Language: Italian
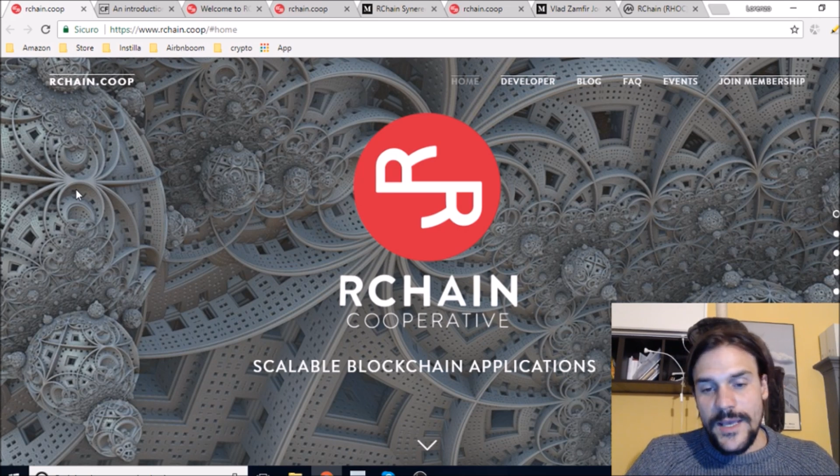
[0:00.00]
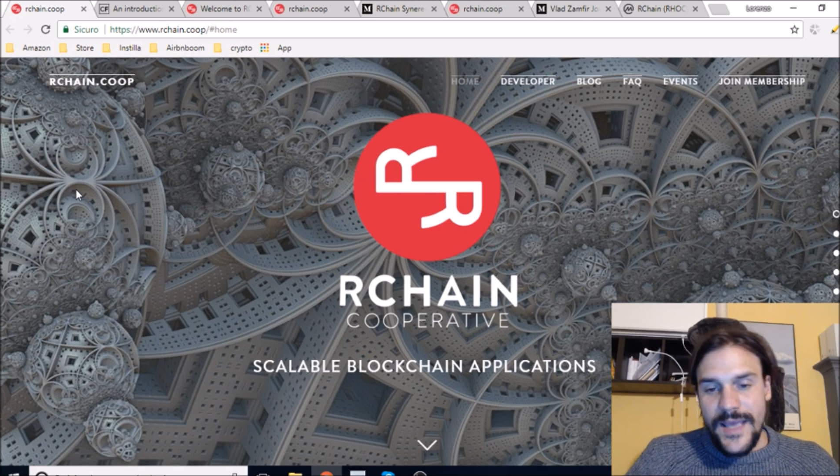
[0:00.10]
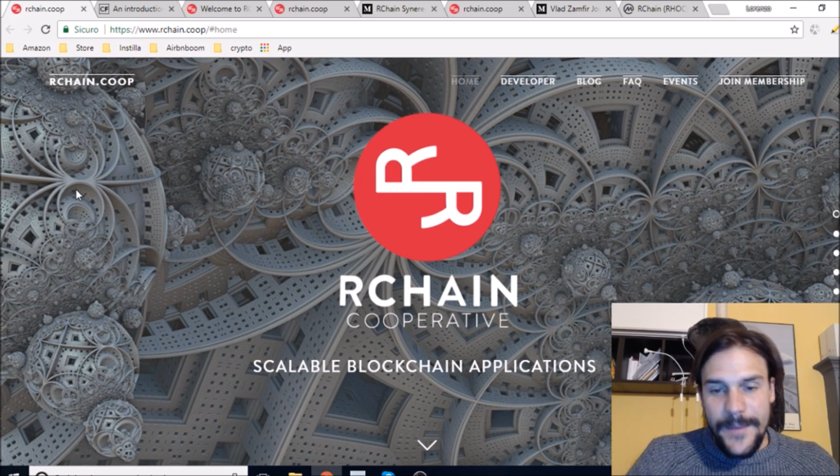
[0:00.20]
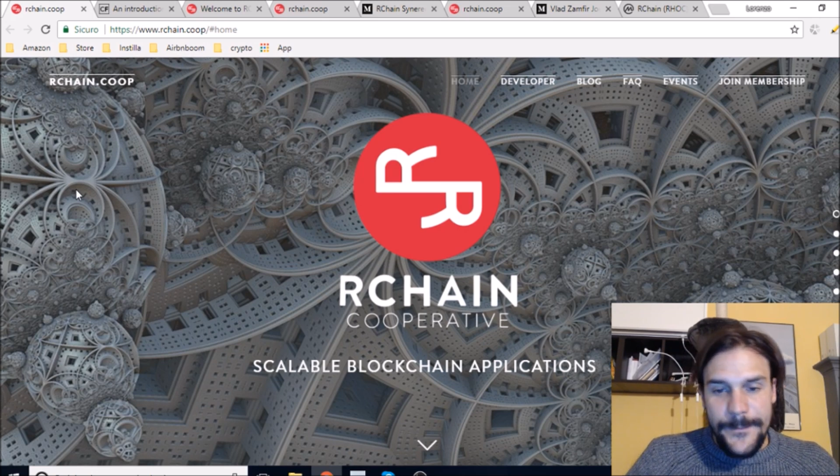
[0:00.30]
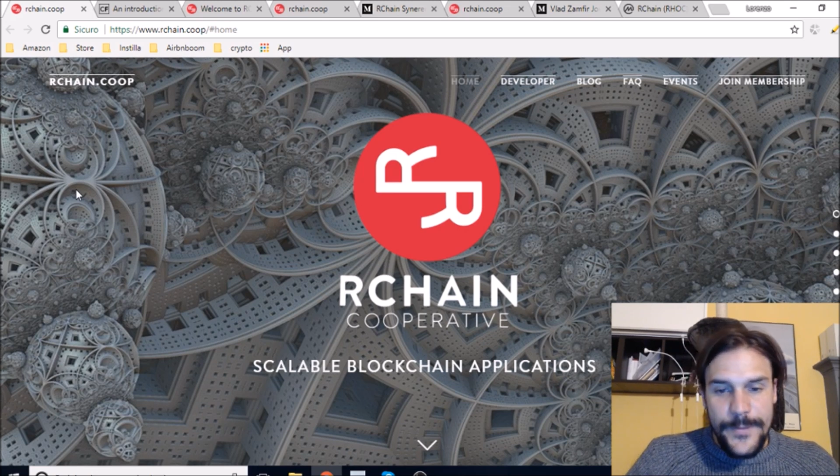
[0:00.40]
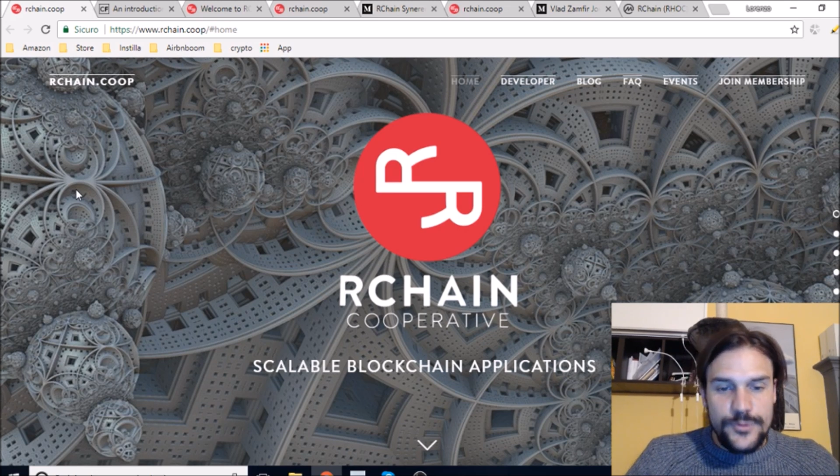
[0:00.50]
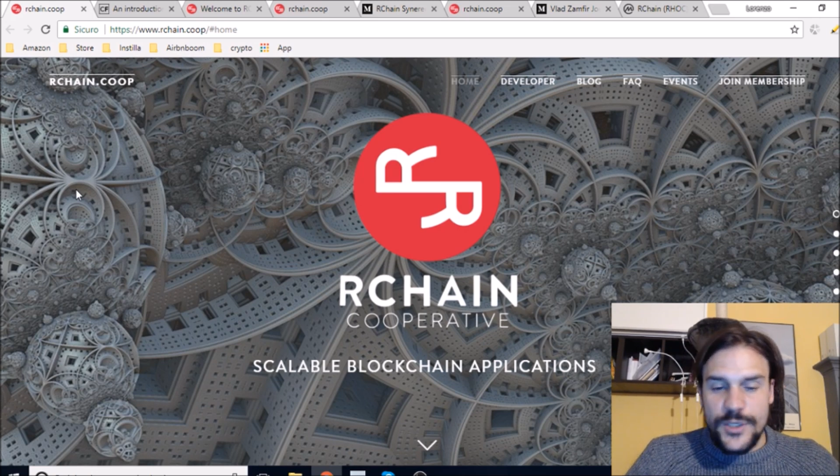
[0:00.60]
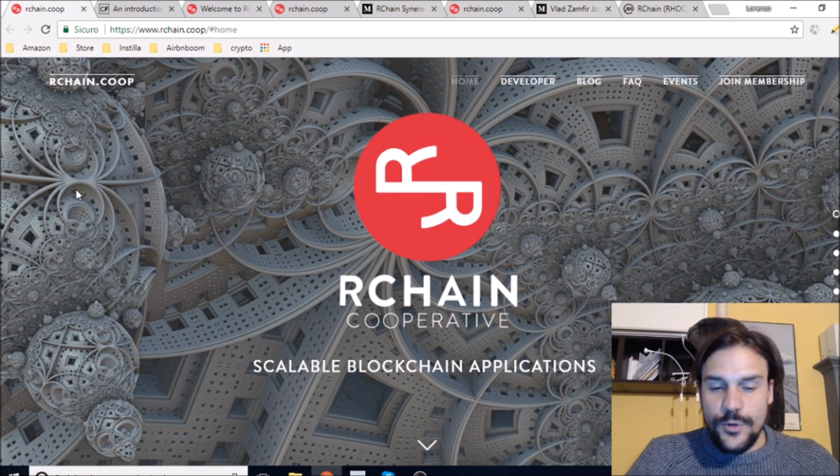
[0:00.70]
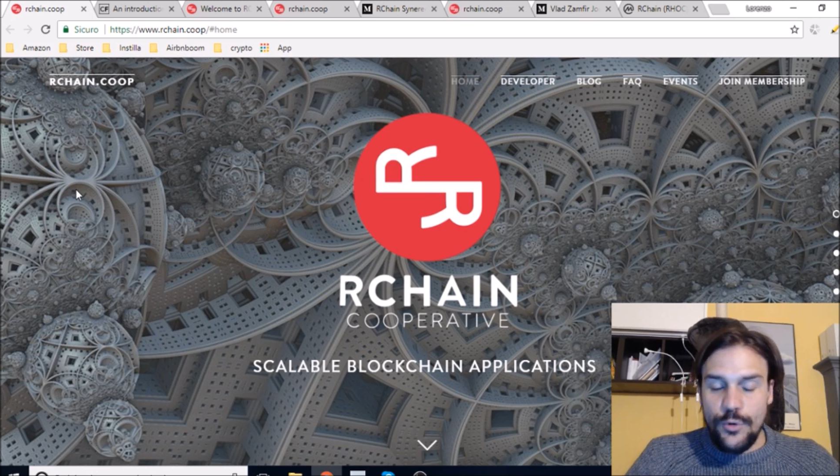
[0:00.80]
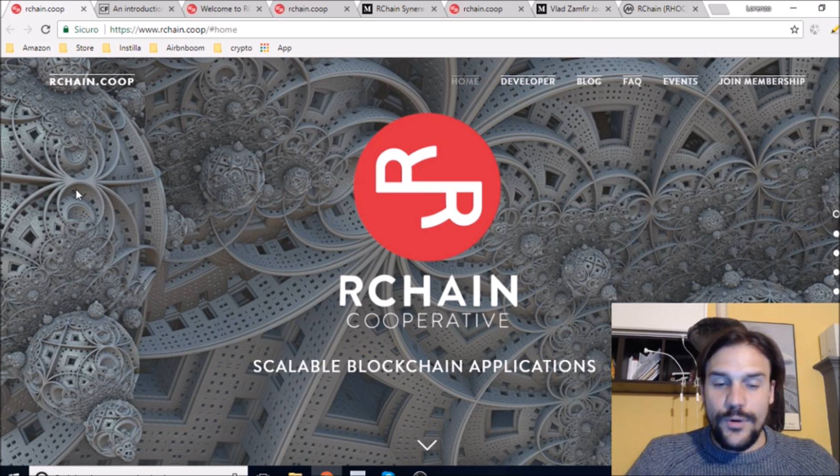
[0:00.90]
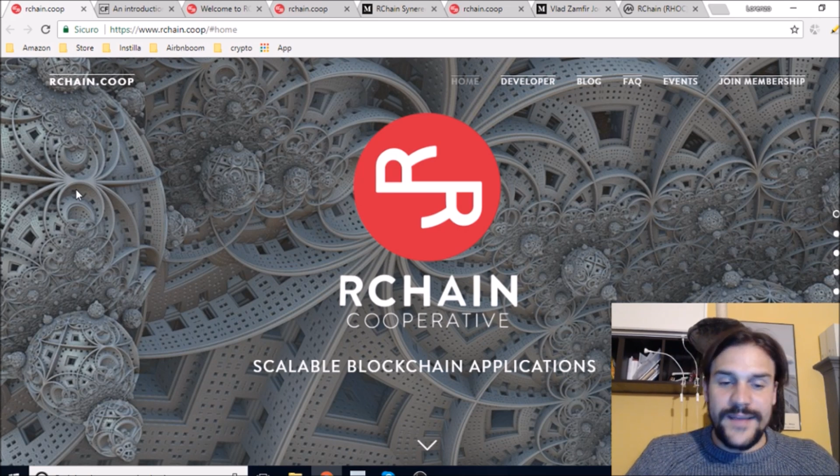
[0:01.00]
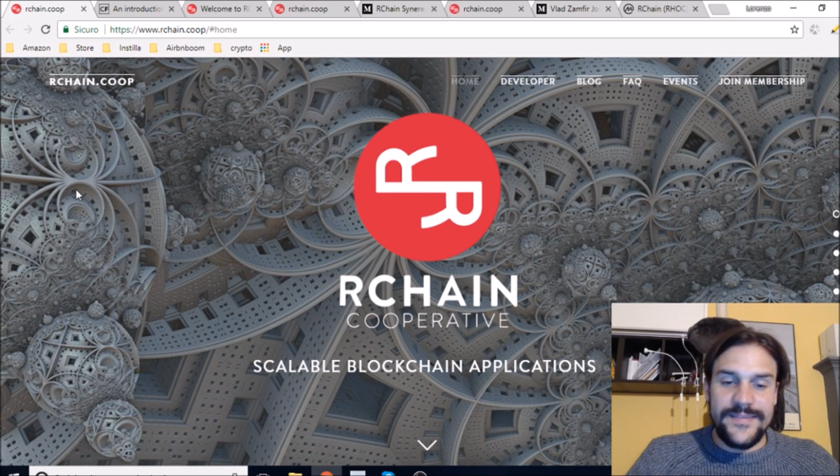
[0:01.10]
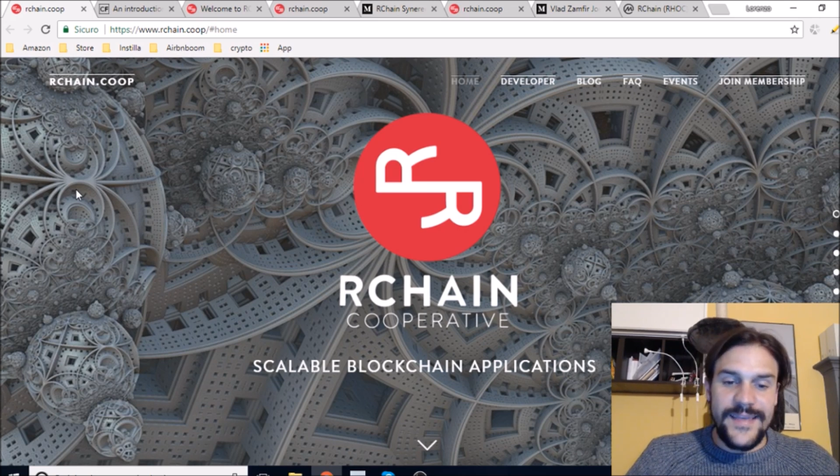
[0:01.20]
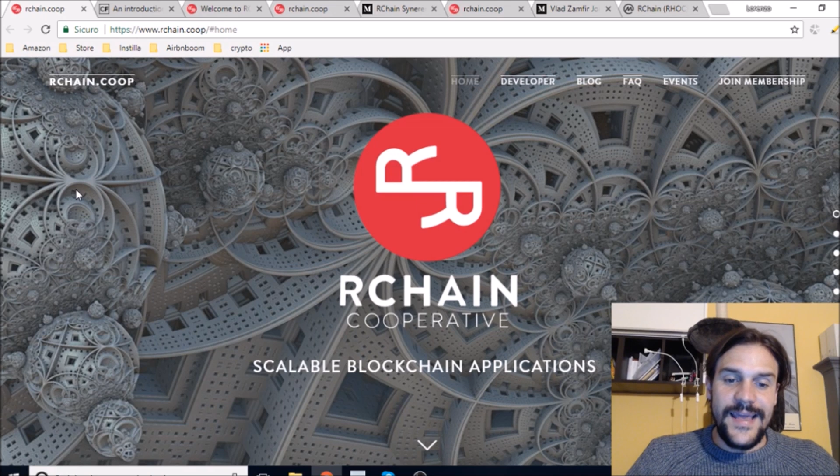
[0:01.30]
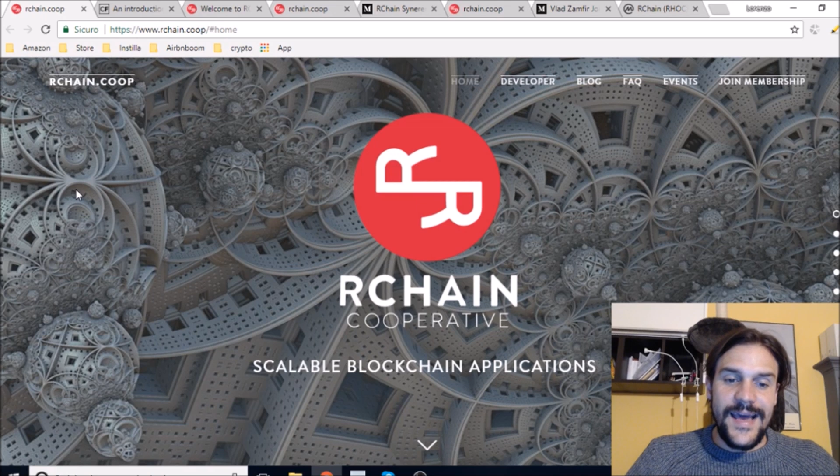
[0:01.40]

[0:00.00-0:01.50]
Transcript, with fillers: e più sicura delle